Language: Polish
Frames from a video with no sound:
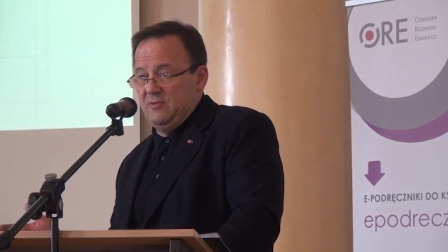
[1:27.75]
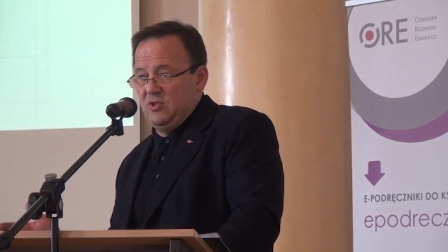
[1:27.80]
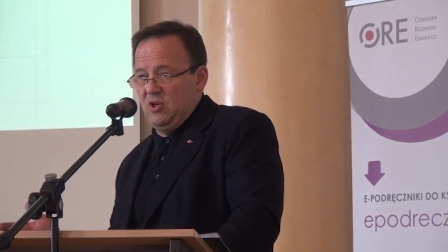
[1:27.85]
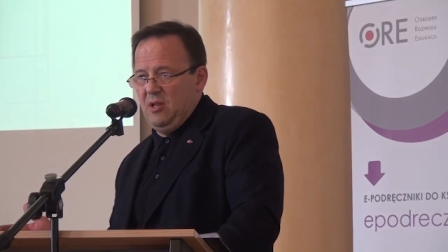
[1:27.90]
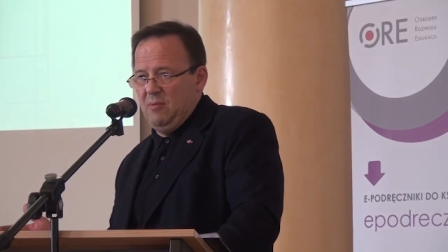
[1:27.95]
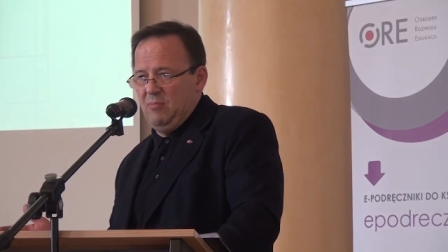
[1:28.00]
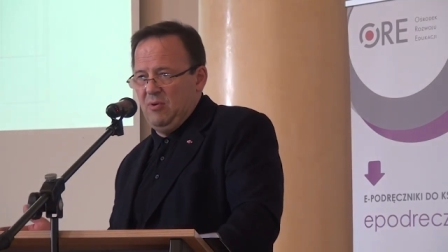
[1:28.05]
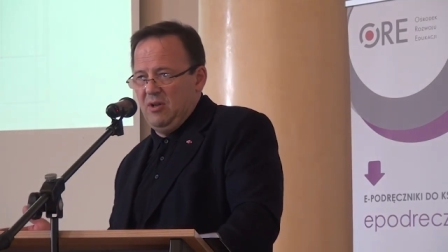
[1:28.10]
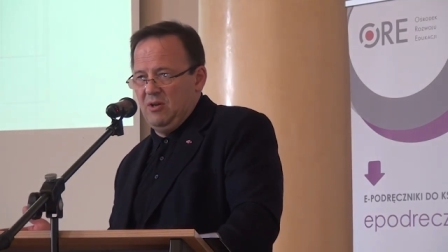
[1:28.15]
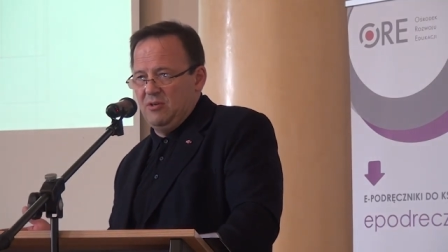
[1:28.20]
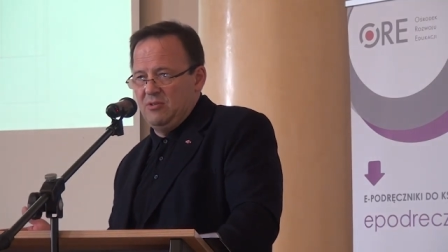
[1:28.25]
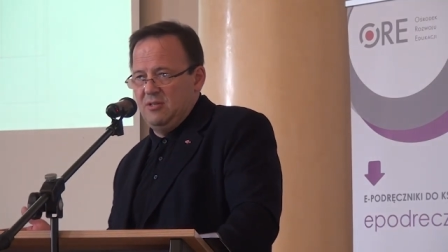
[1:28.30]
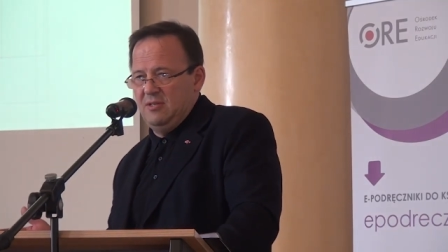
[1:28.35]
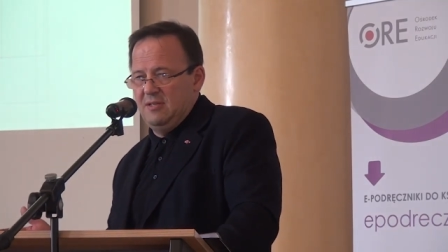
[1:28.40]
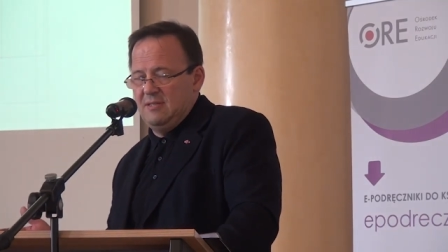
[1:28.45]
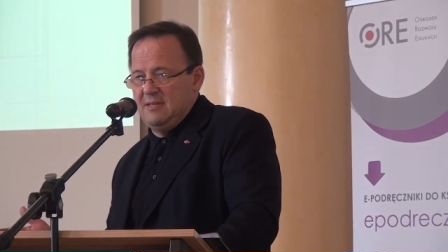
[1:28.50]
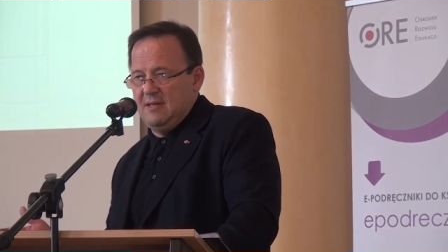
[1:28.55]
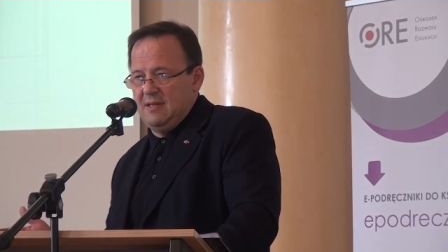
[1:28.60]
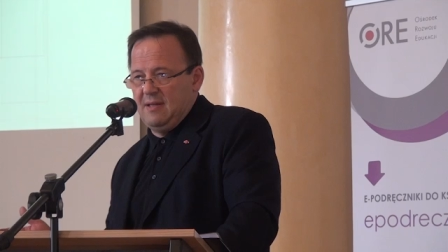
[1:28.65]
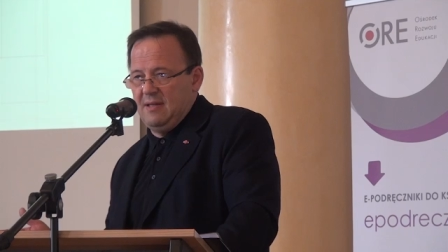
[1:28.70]
Wczoraj była
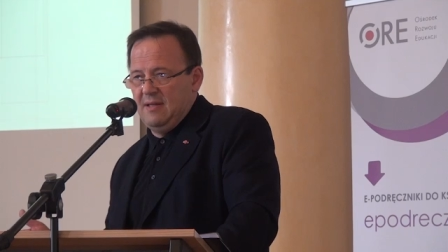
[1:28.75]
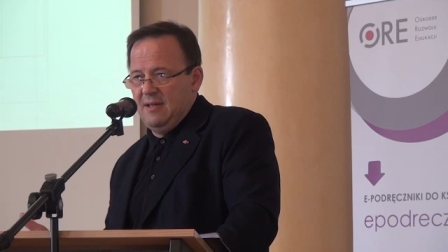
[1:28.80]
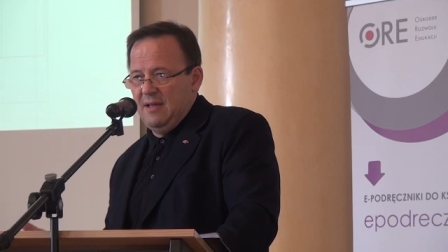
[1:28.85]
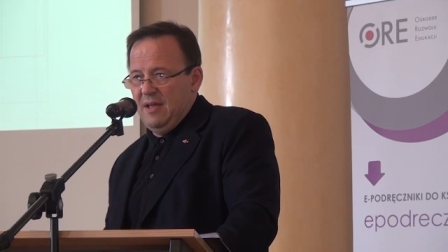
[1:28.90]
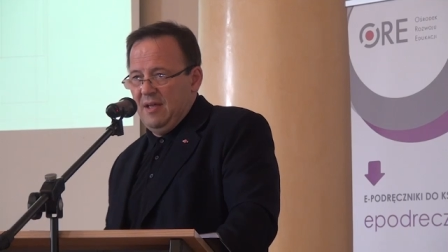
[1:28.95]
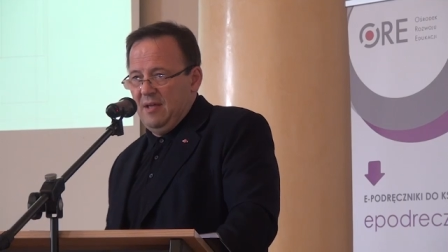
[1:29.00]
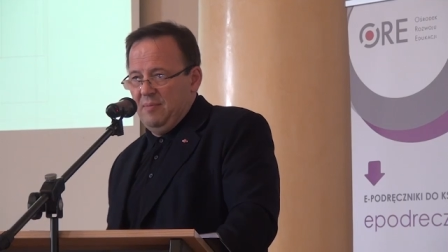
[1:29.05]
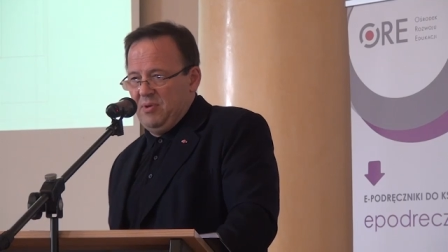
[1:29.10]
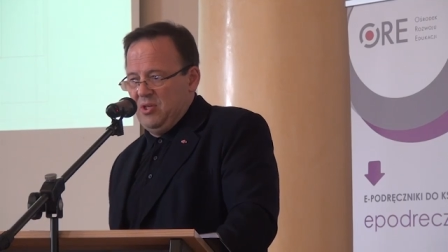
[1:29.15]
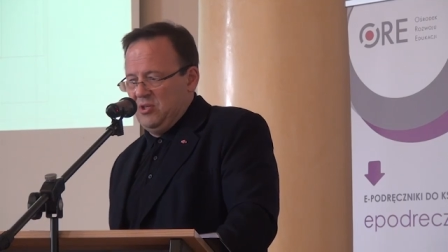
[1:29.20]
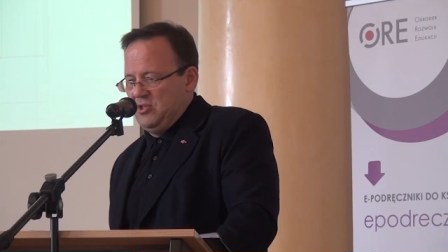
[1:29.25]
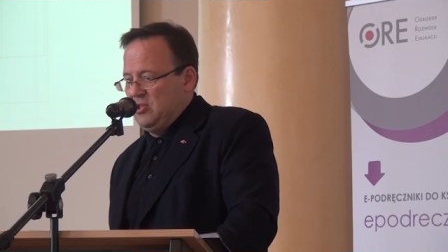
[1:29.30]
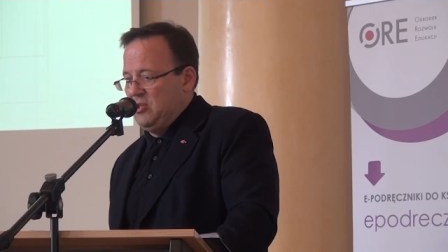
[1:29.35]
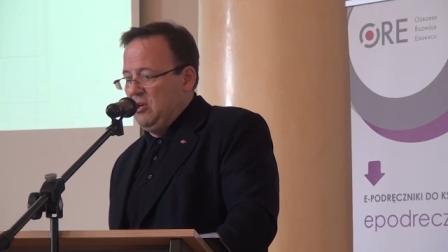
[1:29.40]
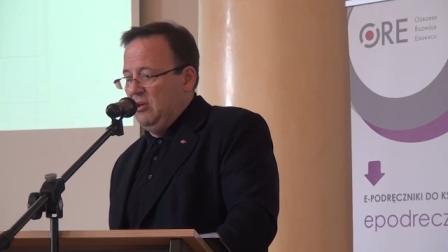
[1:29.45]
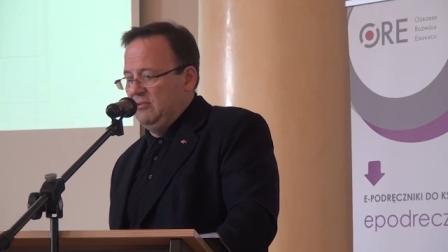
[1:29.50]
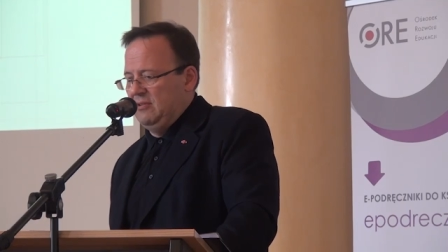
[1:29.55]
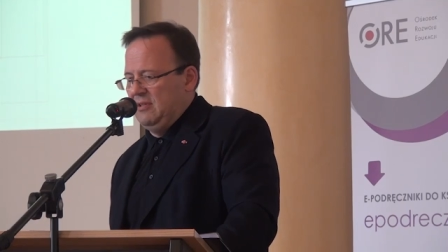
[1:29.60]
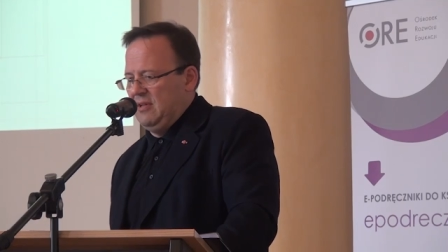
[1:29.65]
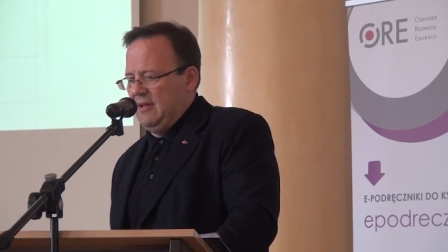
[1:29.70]
rocznica
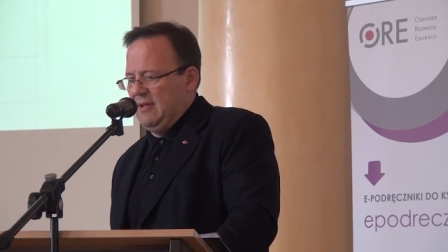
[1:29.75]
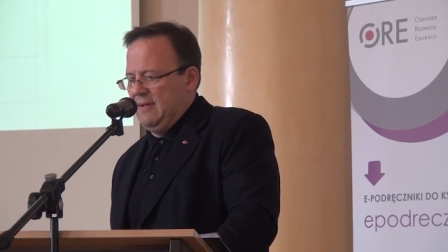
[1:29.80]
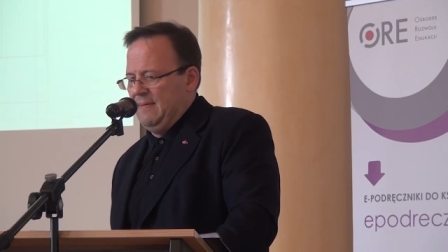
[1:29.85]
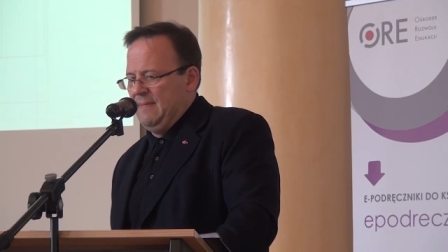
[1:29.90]
50.